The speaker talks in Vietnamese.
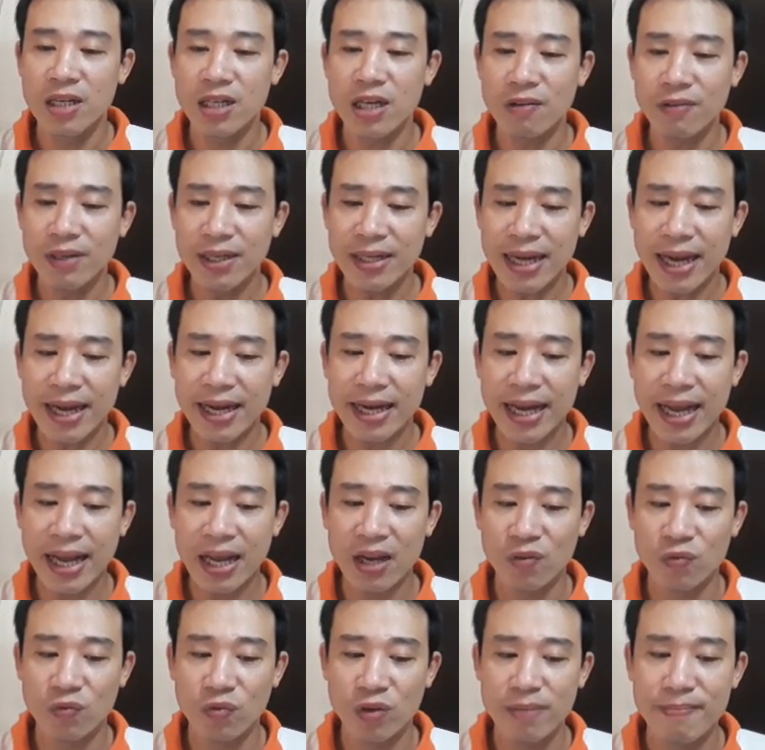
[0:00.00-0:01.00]
Trong cái ngày
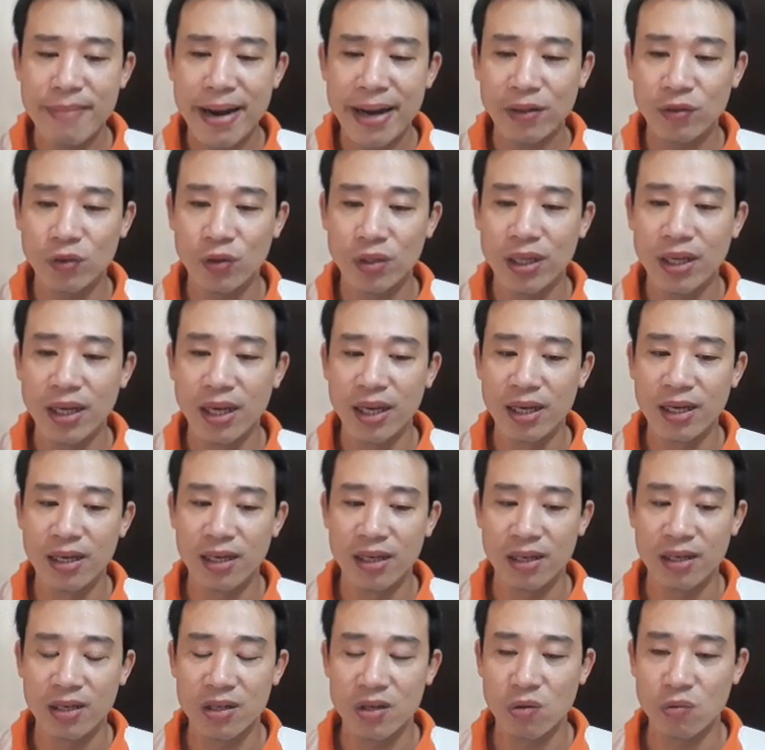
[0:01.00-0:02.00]
này với bạn tuổi Thìn
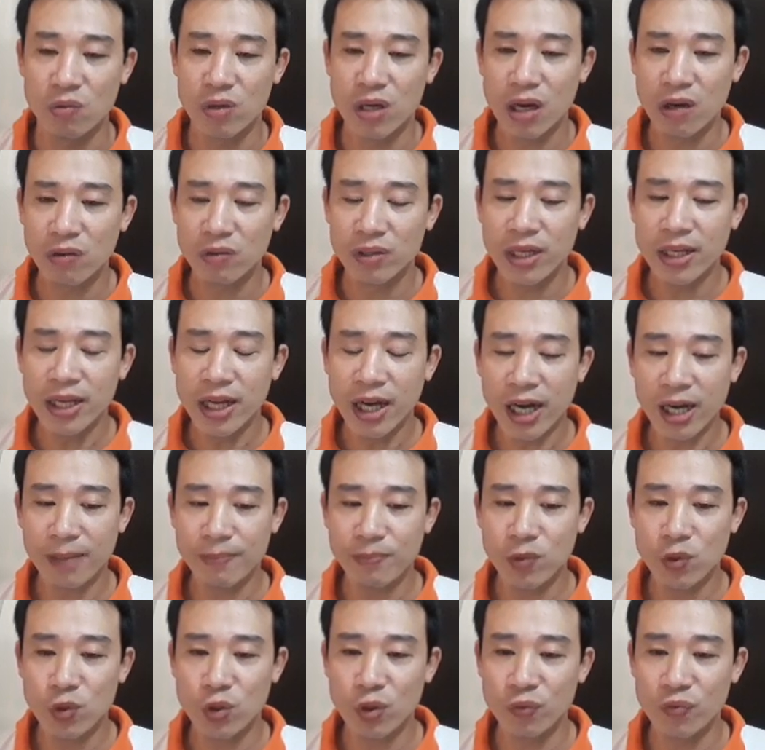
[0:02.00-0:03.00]
cũng không thích
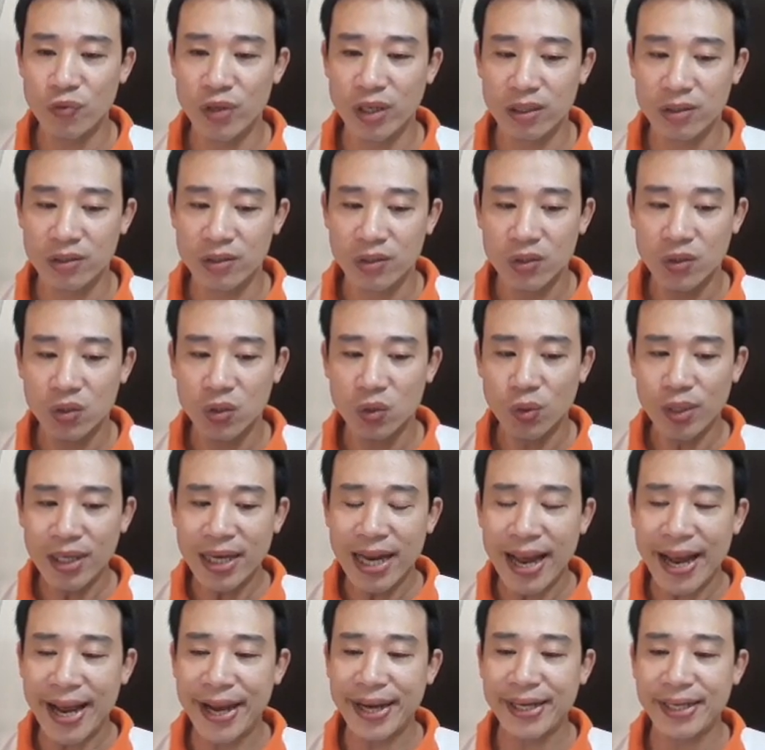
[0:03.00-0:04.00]
hợp cho việc xuất
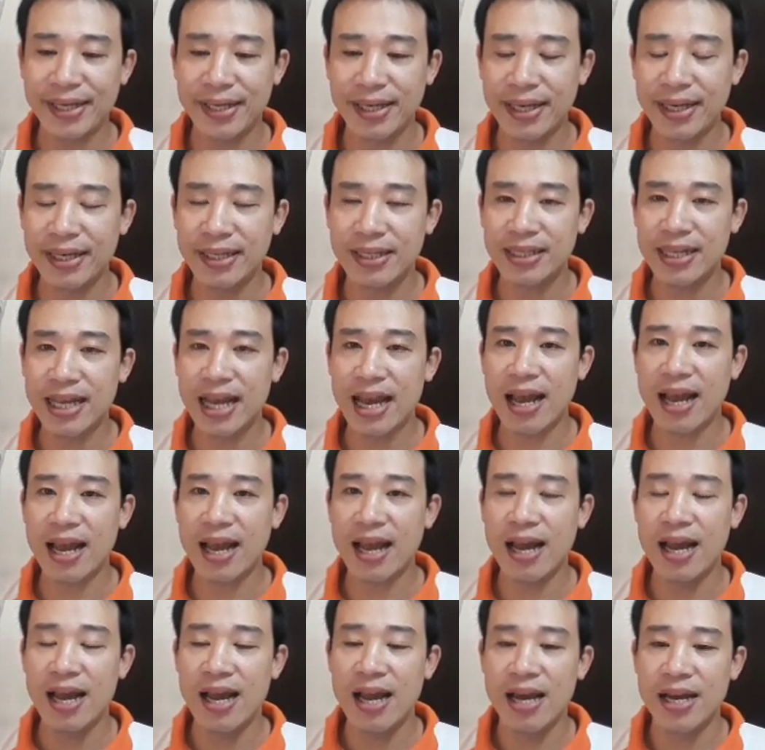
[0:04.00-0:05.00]
hành đi
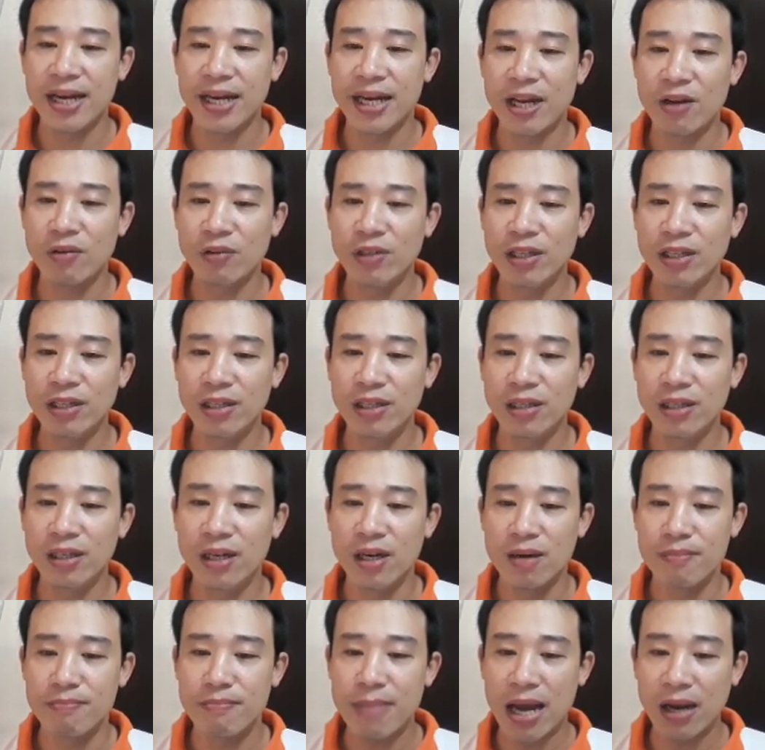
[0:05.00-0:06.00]
xa. Nếu như
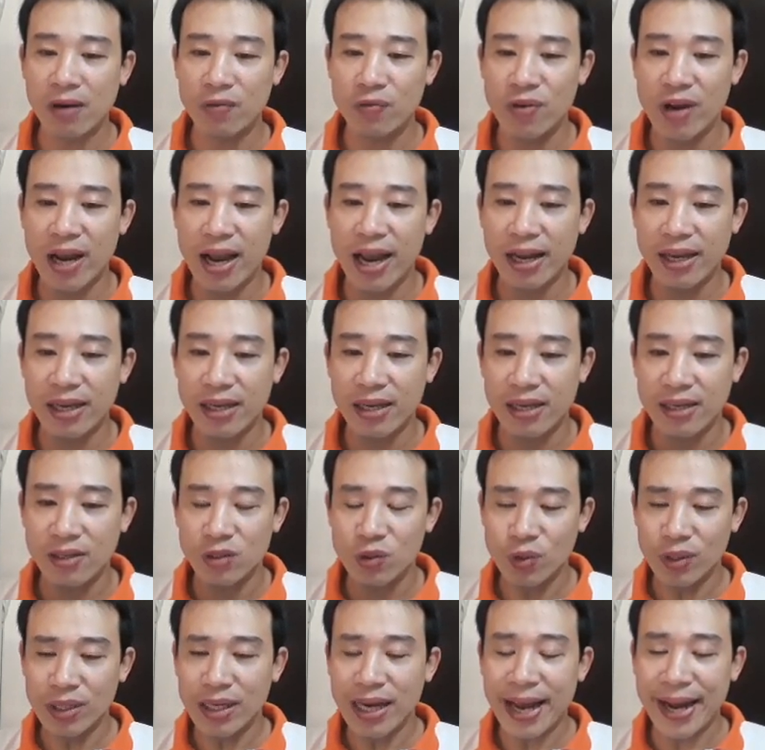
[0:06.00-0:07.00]
bạn phải
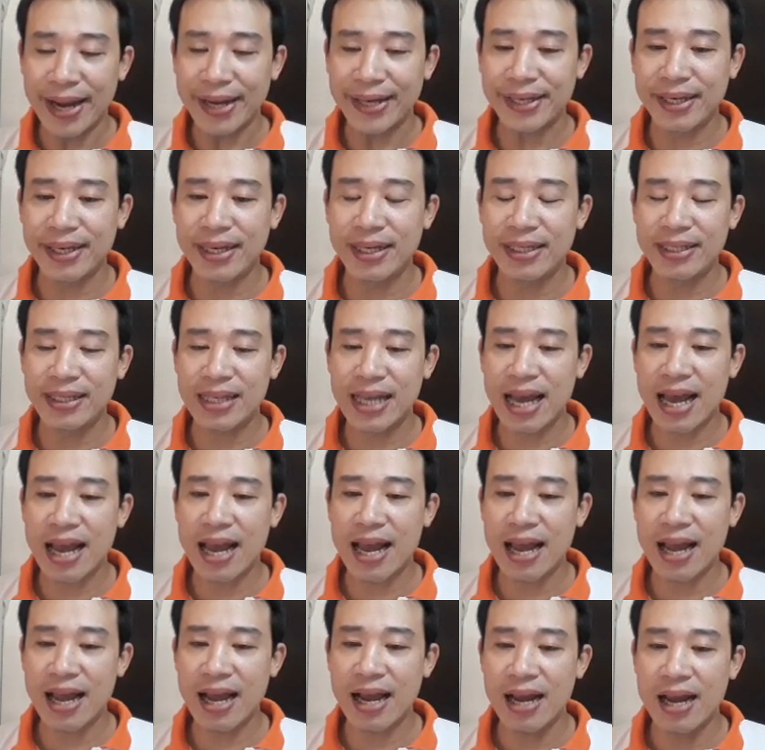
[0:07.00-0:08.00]
xuất hành đi
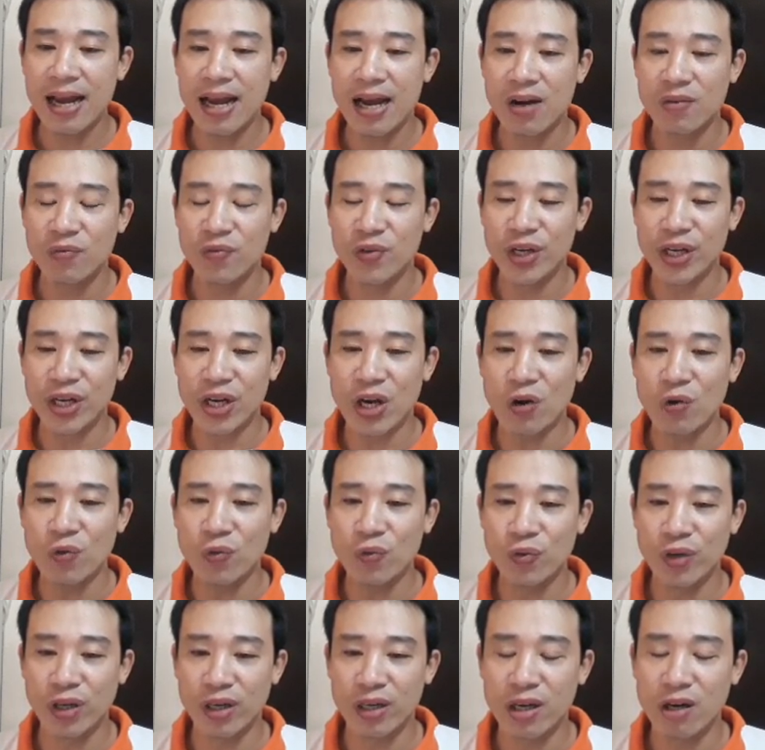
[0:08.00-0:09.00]
xa vì
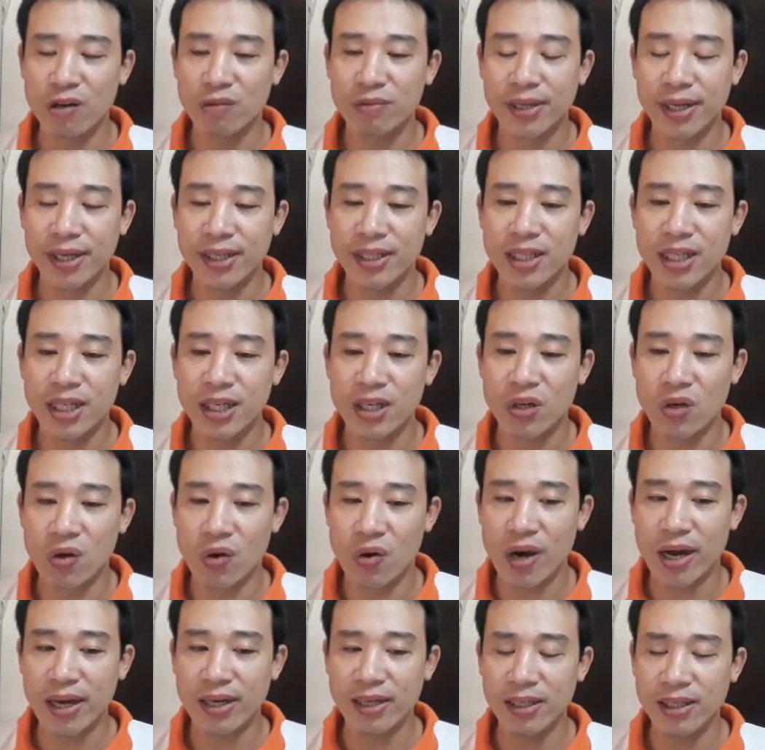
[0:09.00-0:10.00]
công việc không thể trì
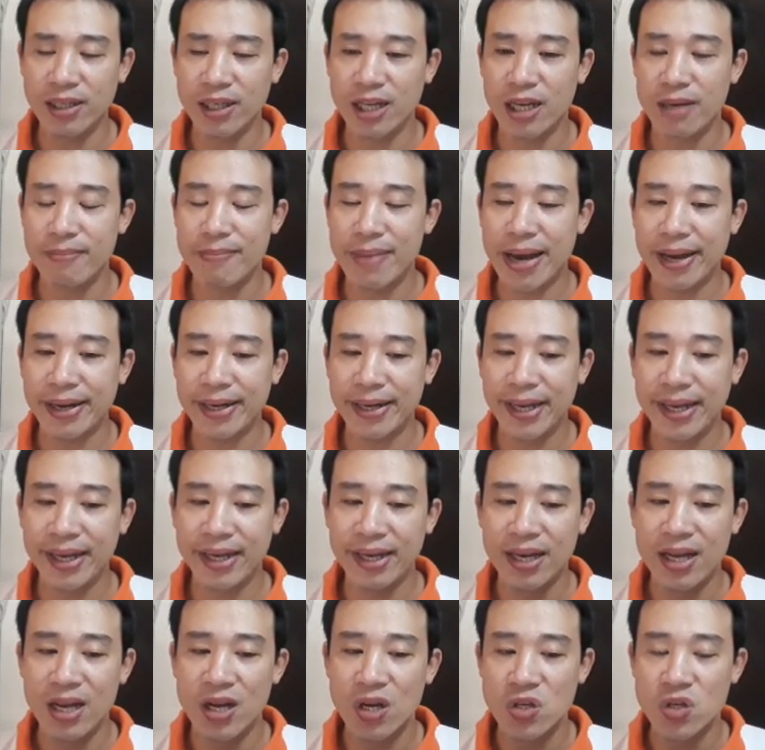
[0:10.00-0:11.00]
hoãn thì bạn
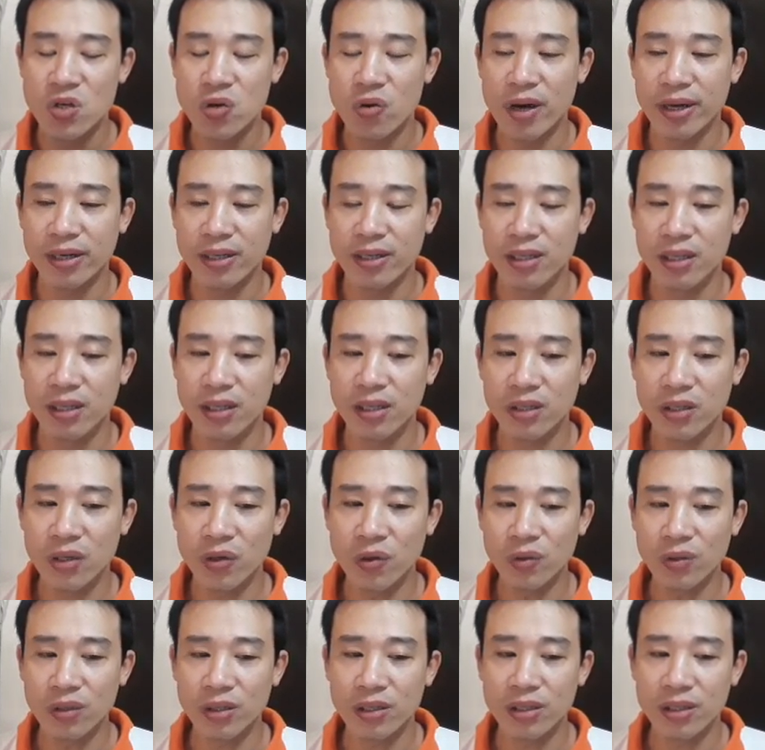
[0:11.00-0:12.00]
nên chọn hướng
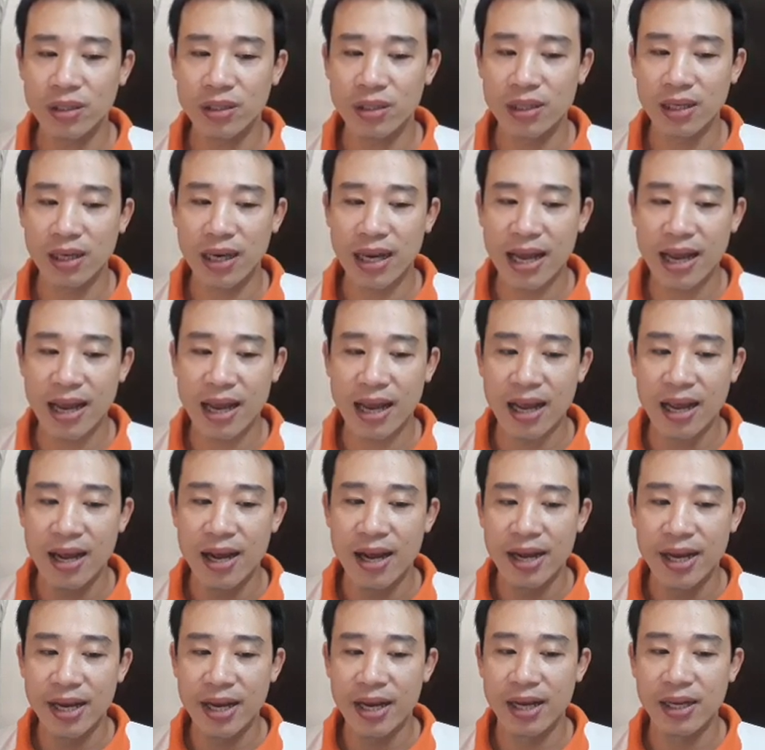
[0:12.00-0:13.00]
tốt như là
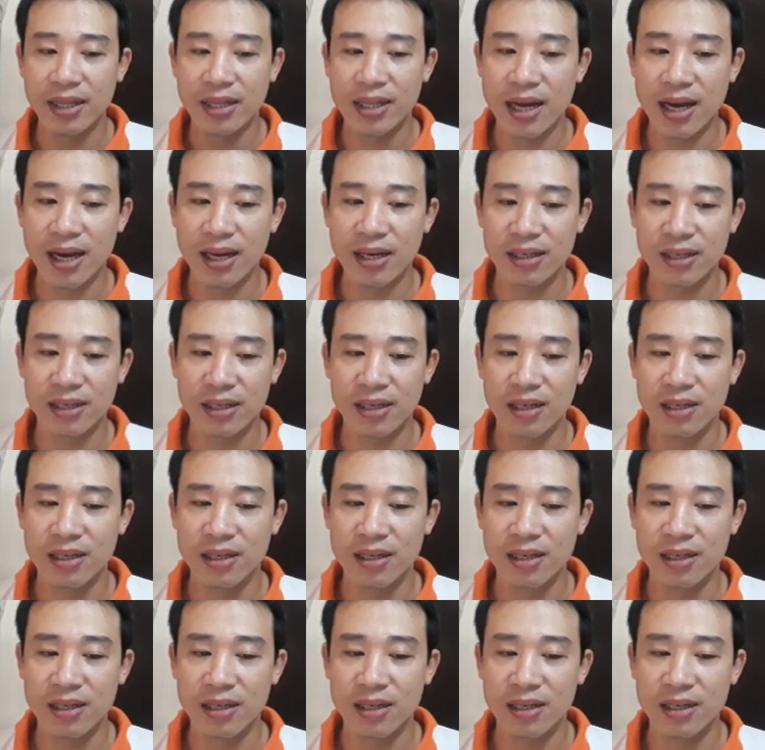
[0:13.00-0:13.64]
hỷ thần